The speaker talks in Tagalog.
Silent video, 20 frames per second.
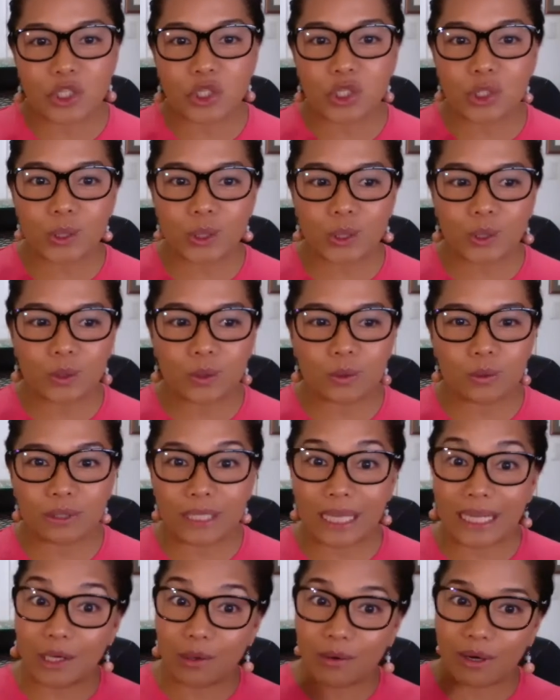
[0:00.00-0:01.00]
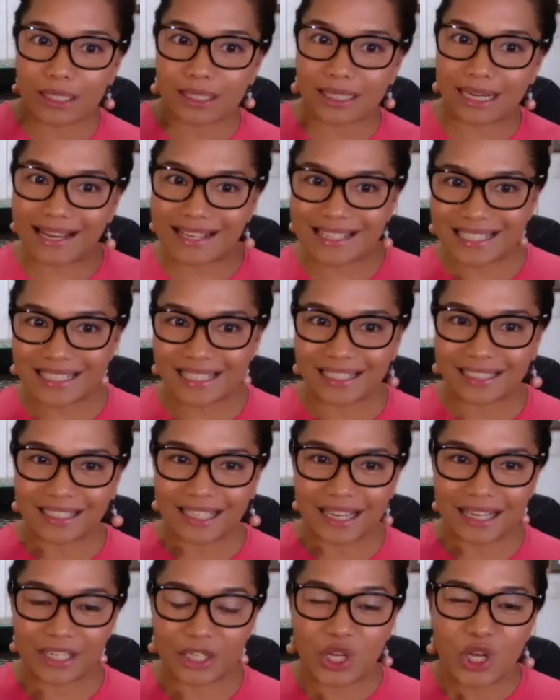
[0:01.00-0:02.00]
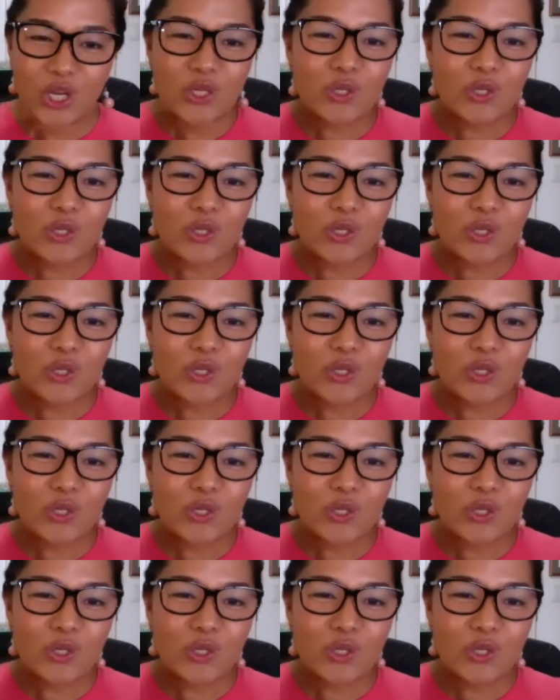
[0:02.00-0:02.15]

So, dalawang klase lang yan.